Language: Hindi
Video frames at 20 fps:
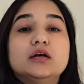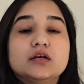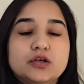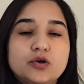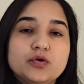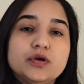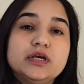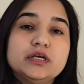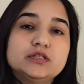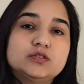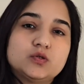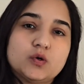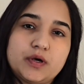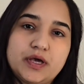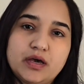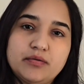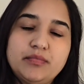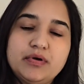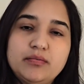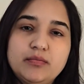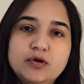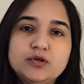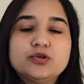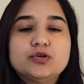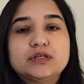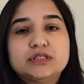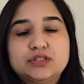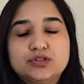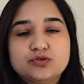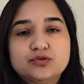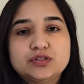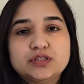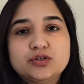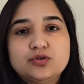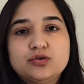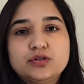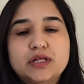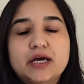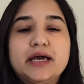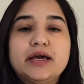क्योंकि सोयाबीन में जो एस्ट्रोजन
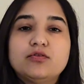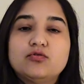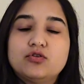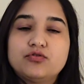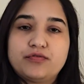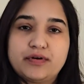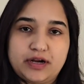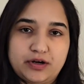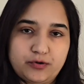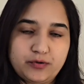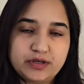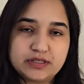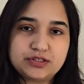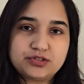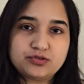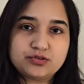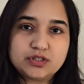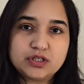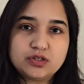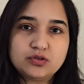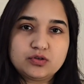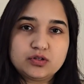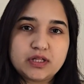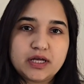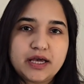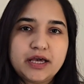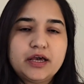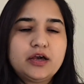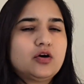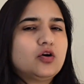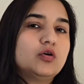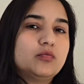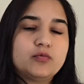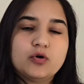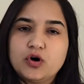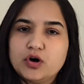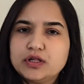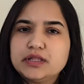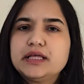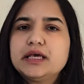होता है वो फाइटो एस्ट्रोजन होता है वो
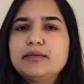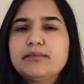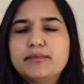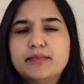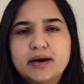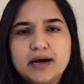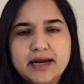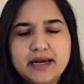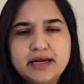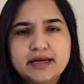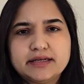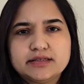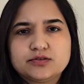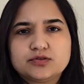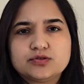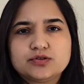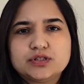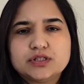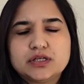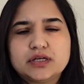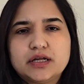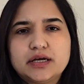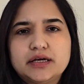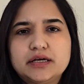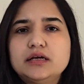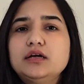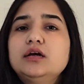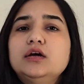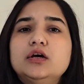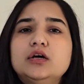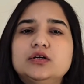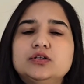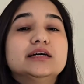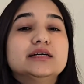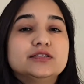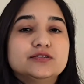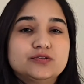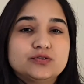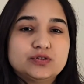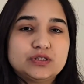बहुत ही माइल्ड एस्ट्रोजन है
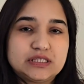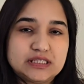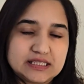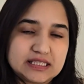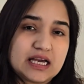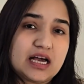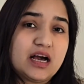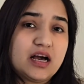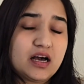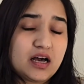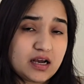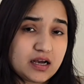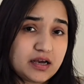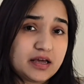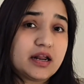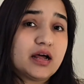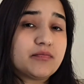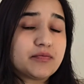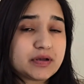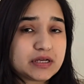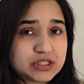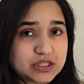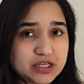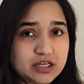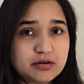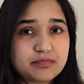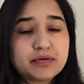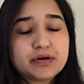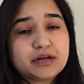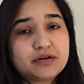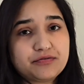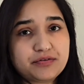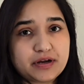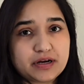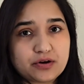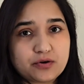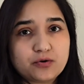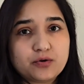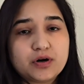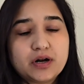तो जिसका अगर आपके शरीर पर
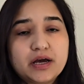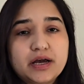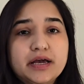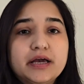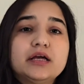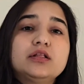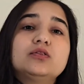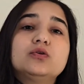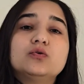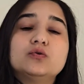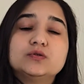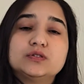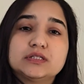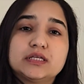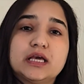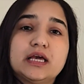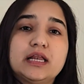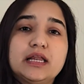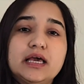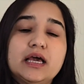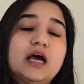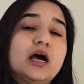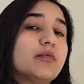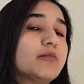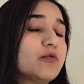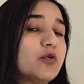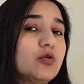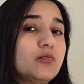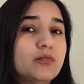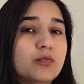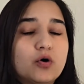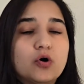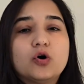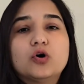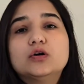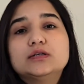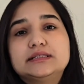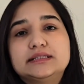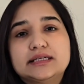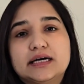इफेक्ट होना है तो उसके लिए आपको
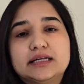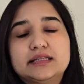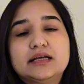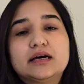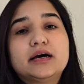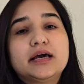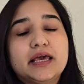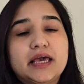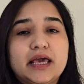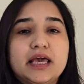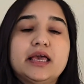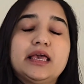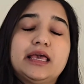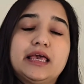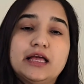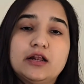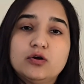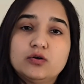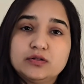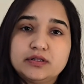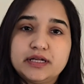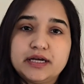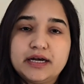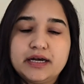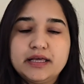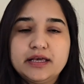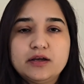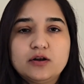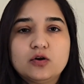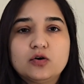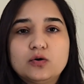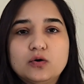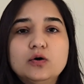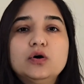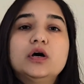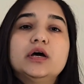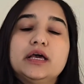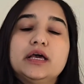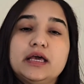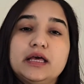बहुत ज़्यादा एक किलो डेढ़ किलो
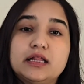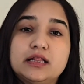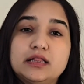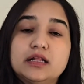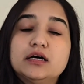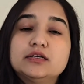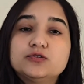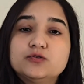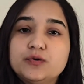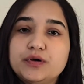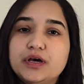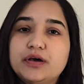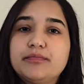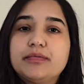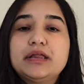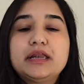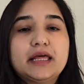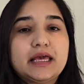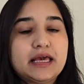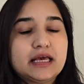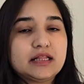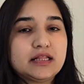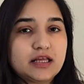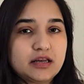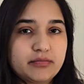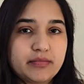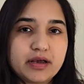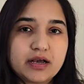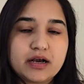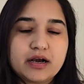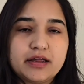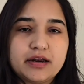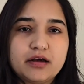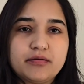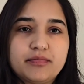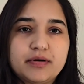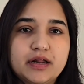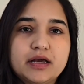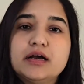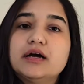इतना सोयाबीन एक दिन में खाना
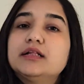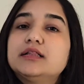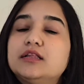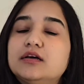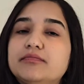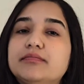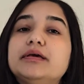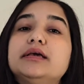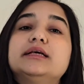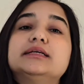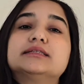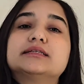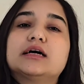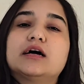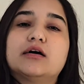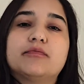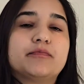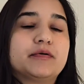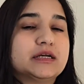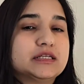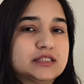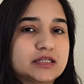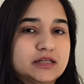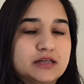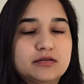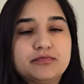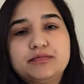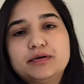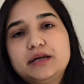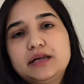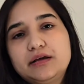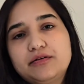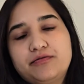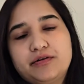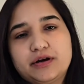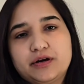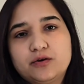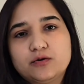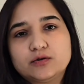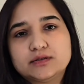पड़ेगा तभी इसका आपके शरीर पर
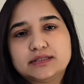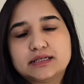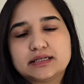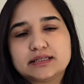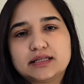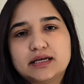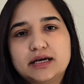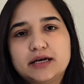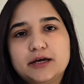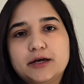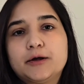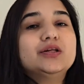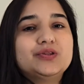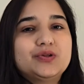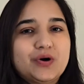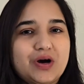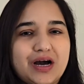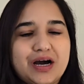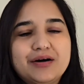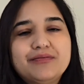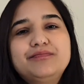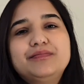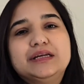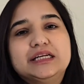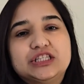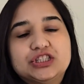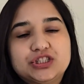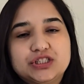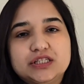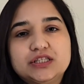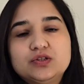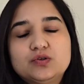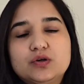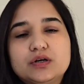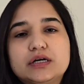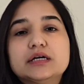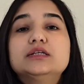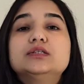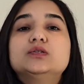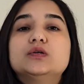इफेक्ट हो सकता है तो आप निश्चिंत
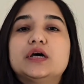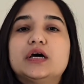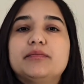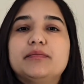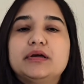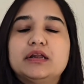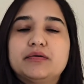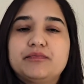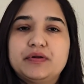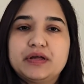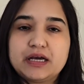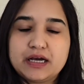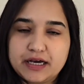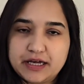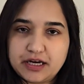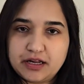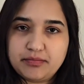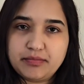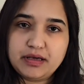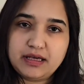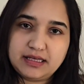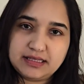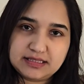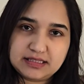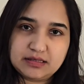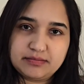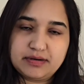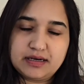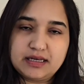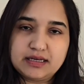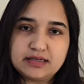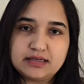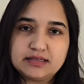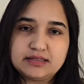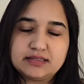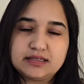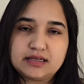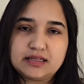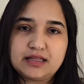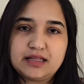होकर सोयाबीन अपने खाने में इस्तेमाल कर
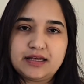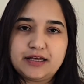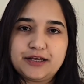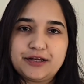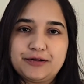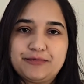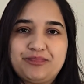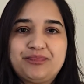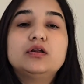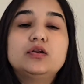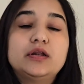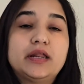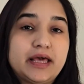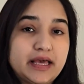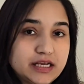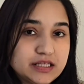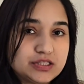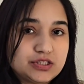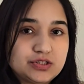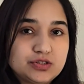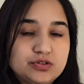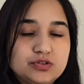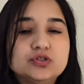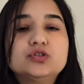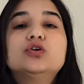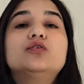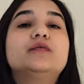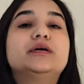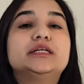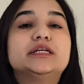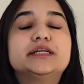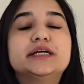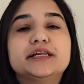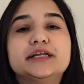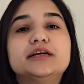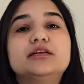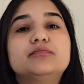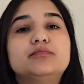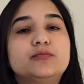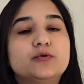सकते हैं नेक्स्ट जो
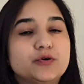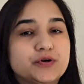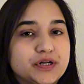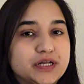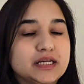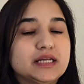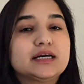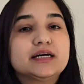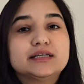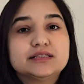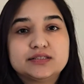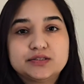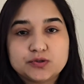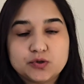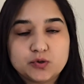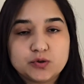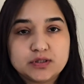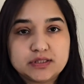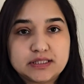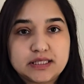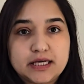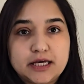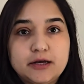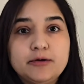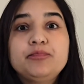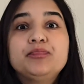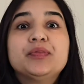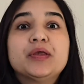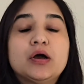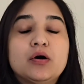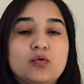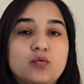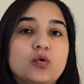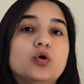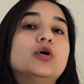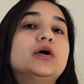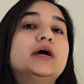वेजिटेरियन प्रोटीन का सोर्स है वो